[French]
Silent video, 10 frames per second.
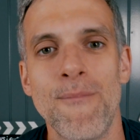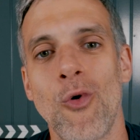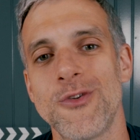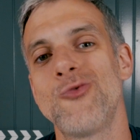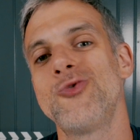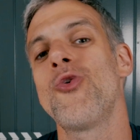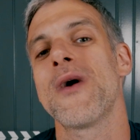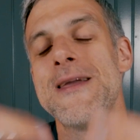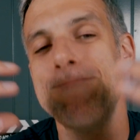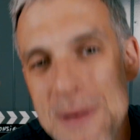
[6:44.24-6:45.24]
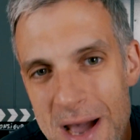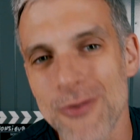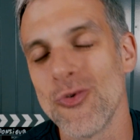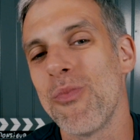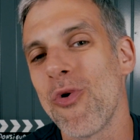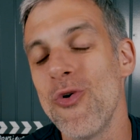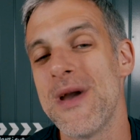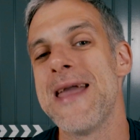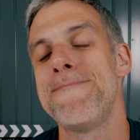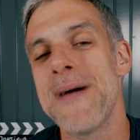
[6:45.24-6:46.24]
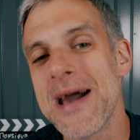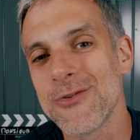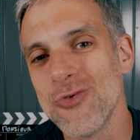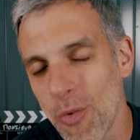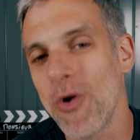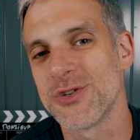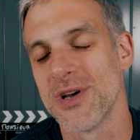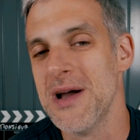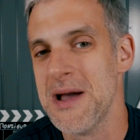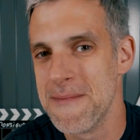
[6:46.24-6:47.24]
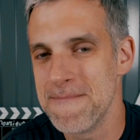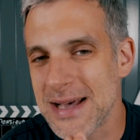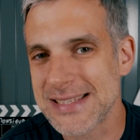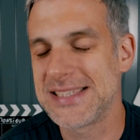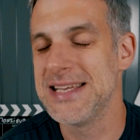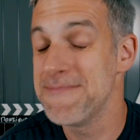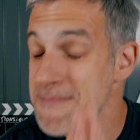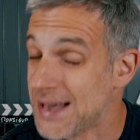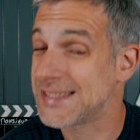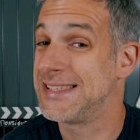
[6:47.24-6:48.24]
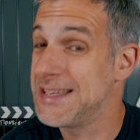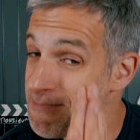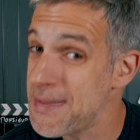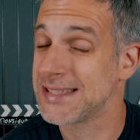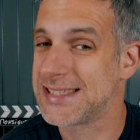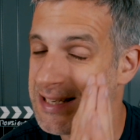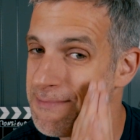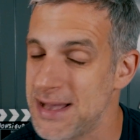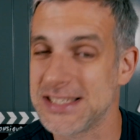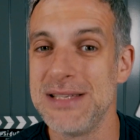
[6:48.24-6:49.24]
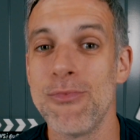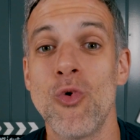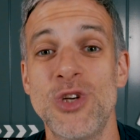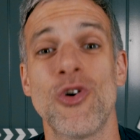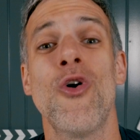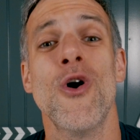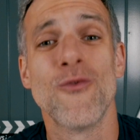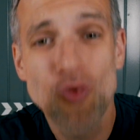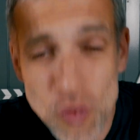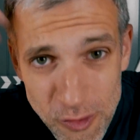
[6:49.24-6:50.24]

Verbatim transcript: pour qu'on soit toujours hyper nombreux et hyper nombreuses. Merci, merci, merci, merci beaucoup. J'attends tous